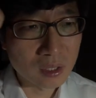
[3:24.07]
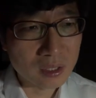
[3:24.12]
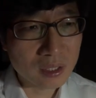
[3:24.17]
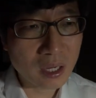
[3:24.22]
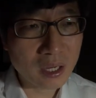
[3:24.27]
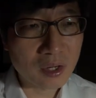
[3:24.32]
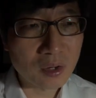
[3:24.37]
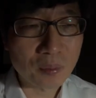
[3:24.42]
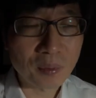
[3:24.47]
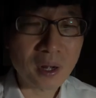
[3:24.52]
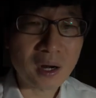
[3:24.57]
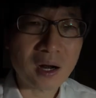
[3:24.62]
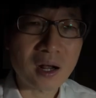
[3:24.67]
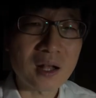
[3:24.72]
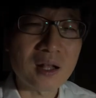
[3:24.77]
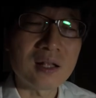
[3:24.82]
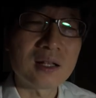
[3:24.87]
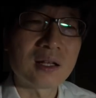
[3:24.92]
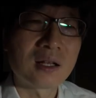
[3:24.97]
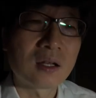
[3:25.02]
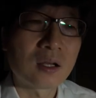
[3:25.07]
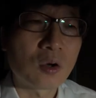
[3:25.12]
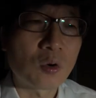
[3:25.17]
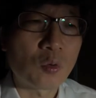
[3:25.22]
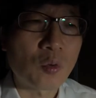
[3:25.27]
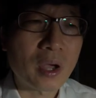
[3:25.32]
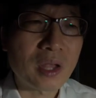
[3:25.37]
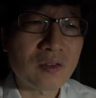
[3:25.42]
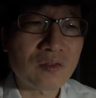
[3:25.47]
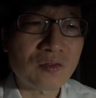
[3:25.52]
야 이거 봐라.
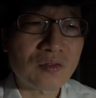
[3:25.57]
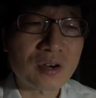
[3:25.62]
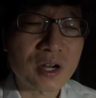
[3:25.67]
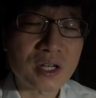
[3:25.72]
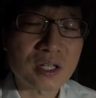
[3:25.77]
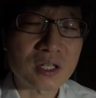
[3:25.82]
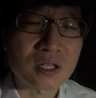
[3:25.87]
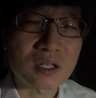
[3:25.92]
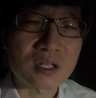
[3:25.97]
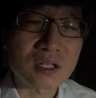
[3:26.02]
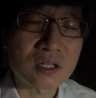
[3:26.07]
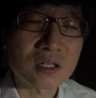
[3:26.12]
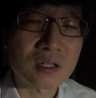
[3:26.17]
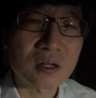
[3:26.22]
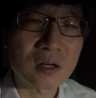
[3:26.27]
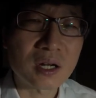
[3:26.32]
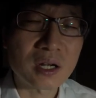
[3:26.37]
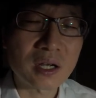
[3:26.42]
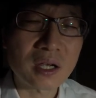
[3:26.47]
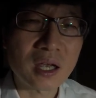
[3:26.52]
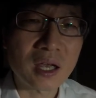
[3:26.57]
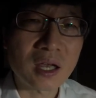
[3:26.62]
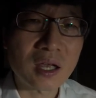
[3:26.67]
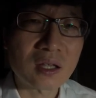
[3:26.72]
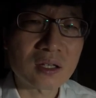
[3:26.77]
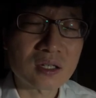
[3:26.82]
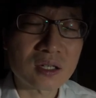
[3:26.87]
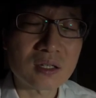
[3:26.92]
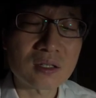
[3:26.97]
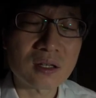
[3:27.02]
when fresh 신선하게
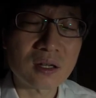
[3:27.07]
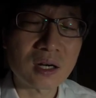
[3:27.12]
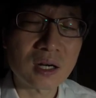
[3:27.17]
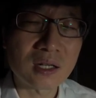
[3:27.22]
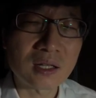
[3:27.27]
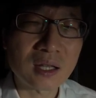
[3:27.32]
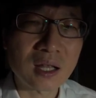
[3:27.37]
신선할